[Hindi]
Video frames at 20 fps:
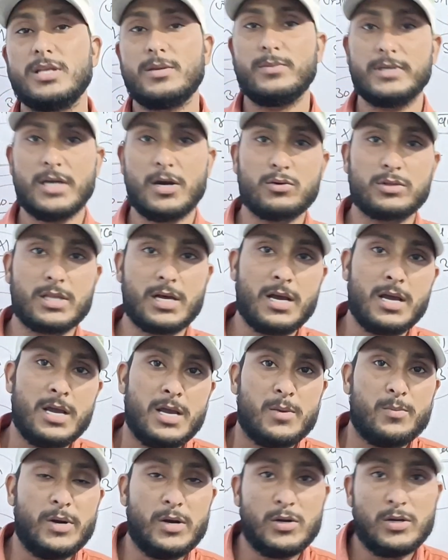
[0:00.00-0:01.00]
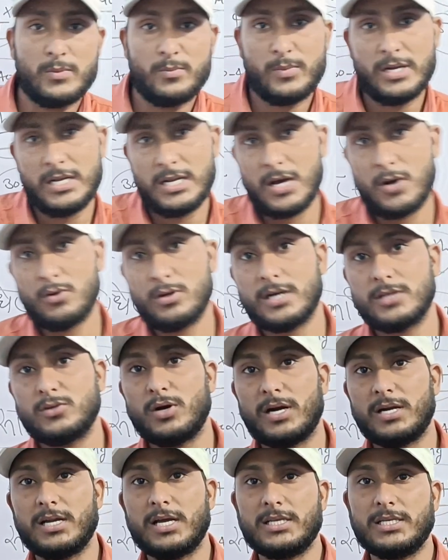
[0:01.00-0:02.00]
इस अवस्था में क्या होता है महिलाओं
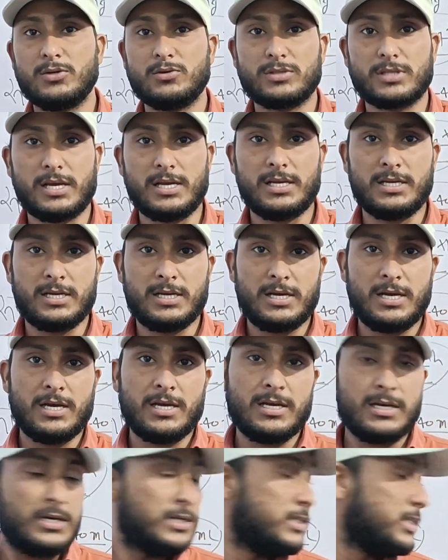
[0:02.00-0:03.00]
का जो अंडाशय होता है